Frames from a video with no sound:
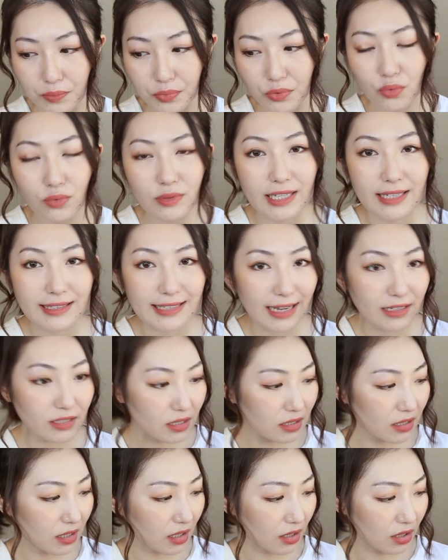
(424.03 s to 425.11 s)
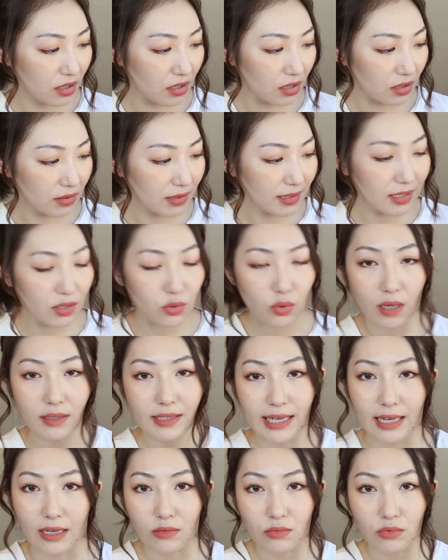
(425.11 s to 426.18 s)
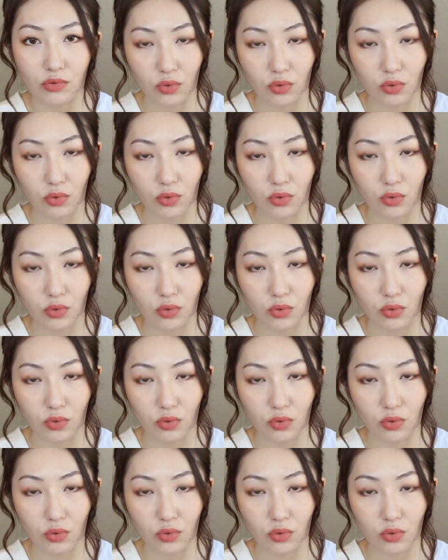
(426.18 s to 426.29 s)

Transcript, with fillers: 不用添加任何的卸妆液